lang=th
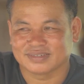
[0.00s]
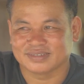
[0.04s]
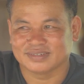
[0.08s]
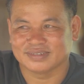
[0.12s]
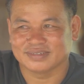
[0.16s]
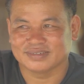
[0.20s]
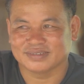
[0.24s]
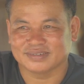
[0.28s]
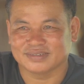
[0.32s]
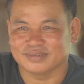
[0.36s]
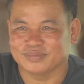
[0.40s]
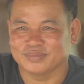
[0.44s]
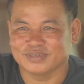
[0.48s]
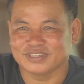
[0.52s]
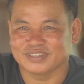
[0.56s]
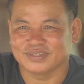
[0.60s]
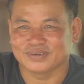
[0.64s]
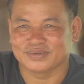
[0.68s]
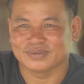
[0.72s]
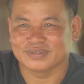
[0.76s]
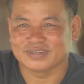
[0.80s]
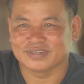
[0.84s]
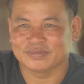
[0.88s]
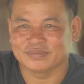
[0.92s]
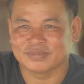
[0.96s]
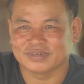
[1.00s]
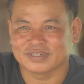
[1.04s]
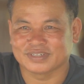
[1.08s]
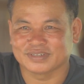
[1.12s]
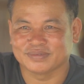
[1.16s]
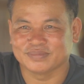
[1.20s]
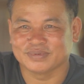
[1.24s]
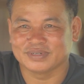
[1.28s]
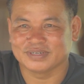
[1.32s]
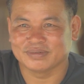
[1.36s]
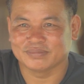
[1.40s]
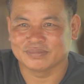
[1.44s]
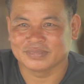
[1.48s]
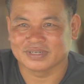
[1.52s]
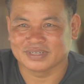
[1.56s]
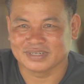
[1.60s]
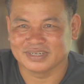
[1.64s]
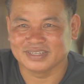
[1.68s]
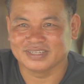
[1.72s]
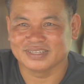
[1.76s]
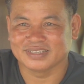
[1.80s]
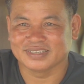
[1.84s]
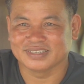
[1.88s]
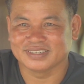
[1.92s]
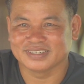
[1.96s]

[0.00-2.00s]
ก็ก็ไม่ถอนะมันก็มันมันก็ดี